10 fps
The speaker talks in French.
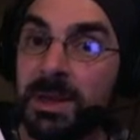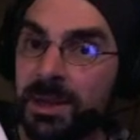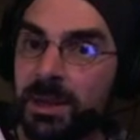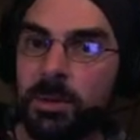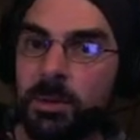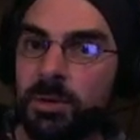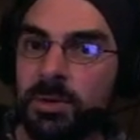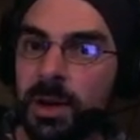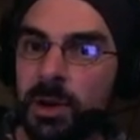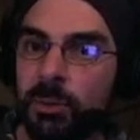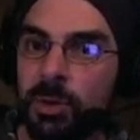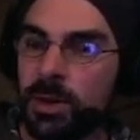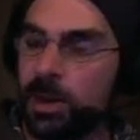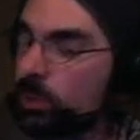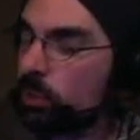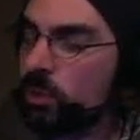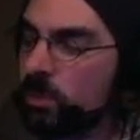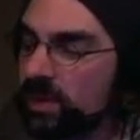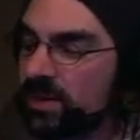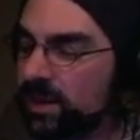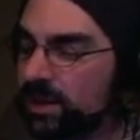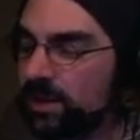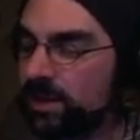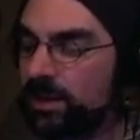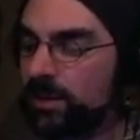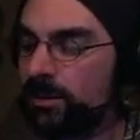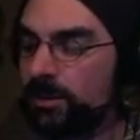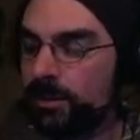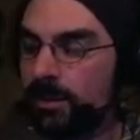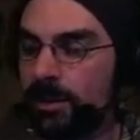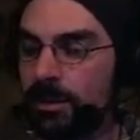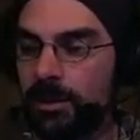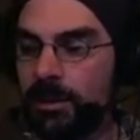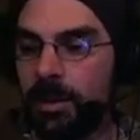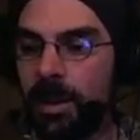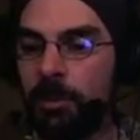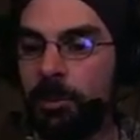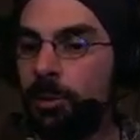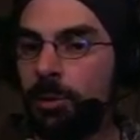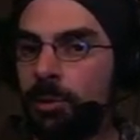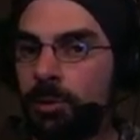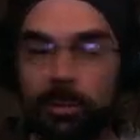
directement sur Artwedge. C'est-à-dire que je ne vais pas scanner euh, un, brouillon